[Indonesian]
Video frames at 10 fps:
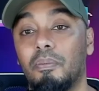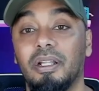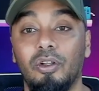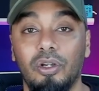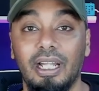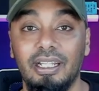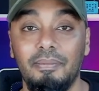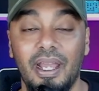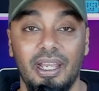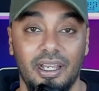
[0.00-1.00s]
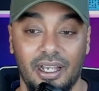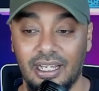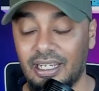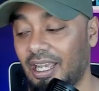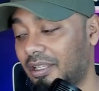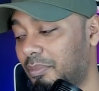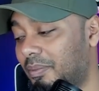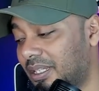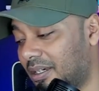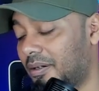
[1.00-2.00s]
Menurut LIB karena LIB
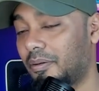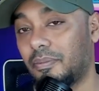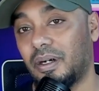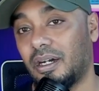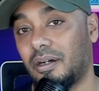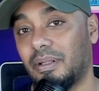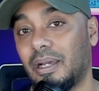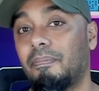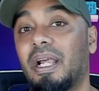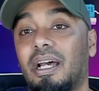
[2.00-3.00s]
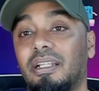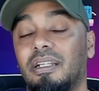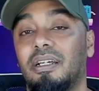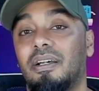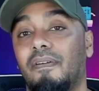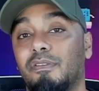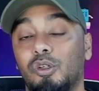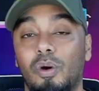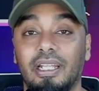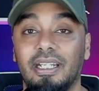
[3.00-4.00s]
me e, me melemparkan
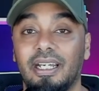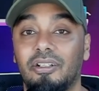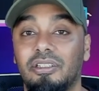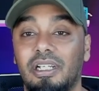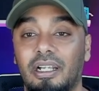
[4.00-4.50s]
tuduhan ini ke Indosiar.